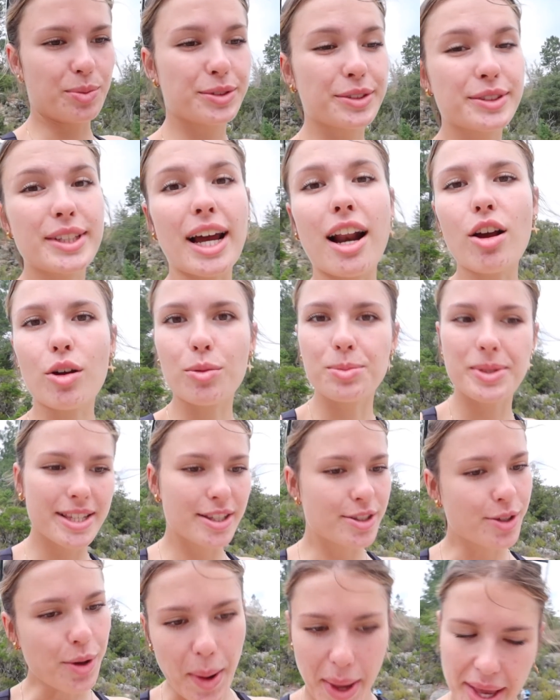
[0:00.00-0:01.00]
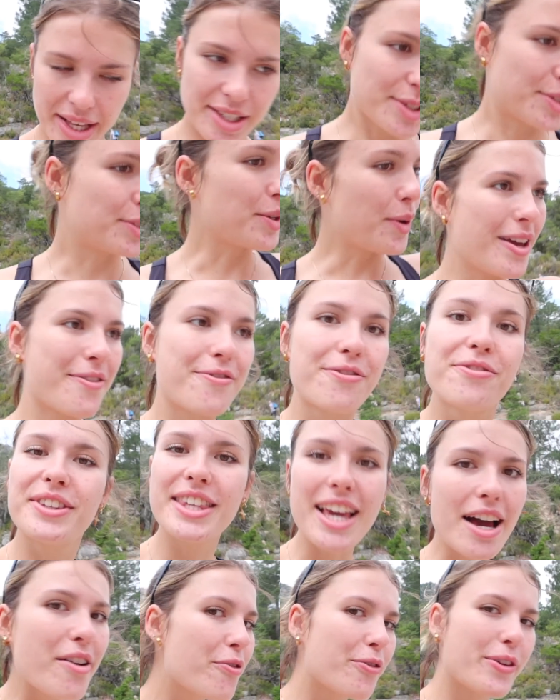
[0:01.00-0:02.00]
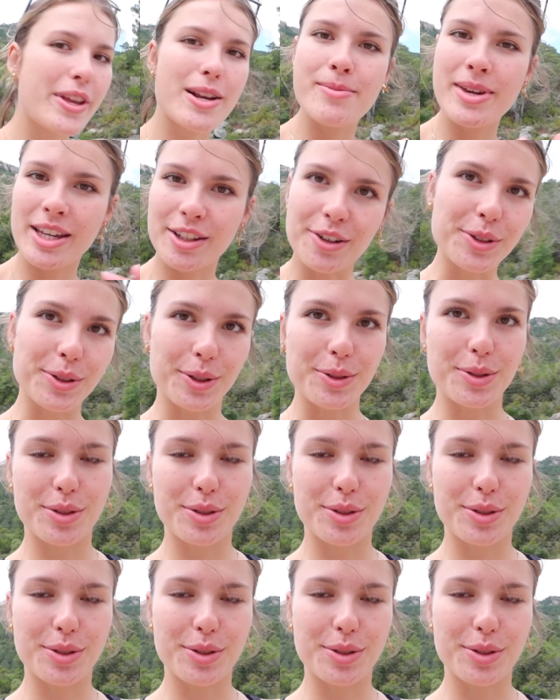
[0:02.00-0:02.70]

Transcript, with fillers: Depuis tout à l'heure, on me dit Zoé, Zoé, bien filmer notre